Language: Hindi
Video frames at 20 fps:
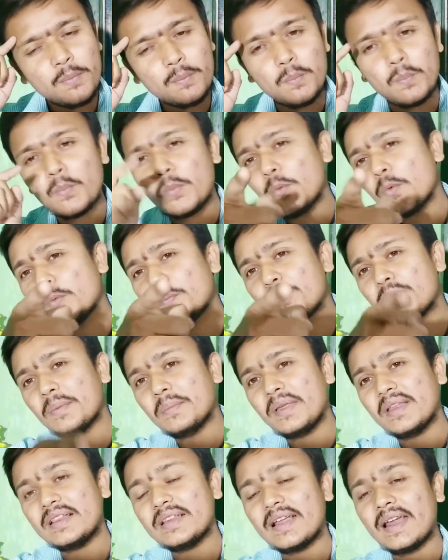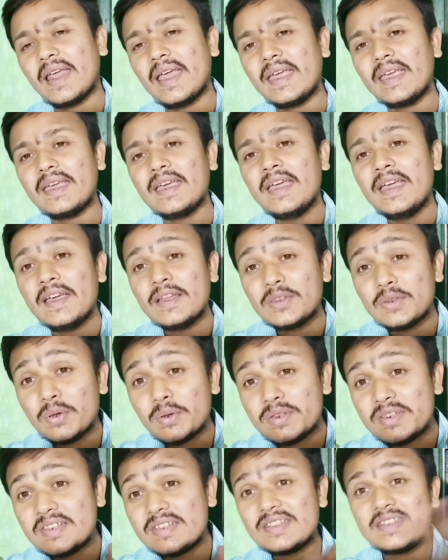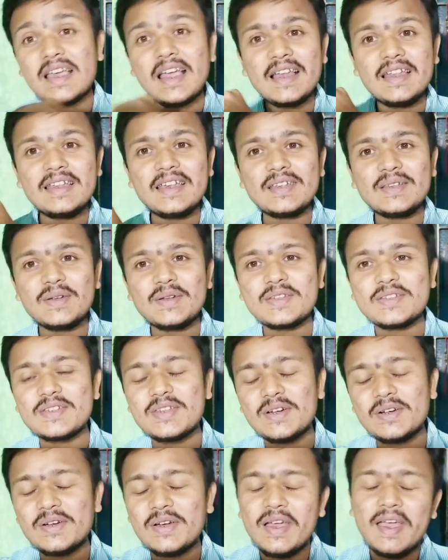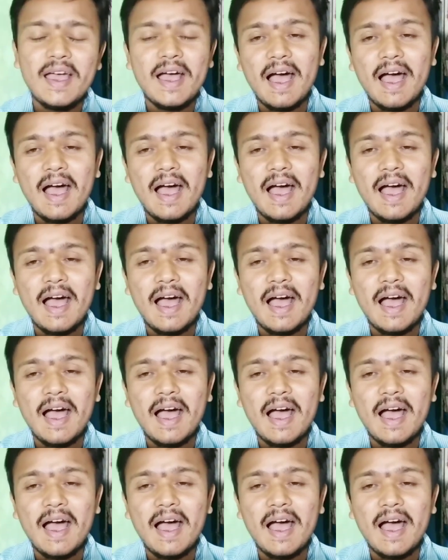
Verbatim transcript: मुफ्त मिलते रहे तो चलिए दोस्तों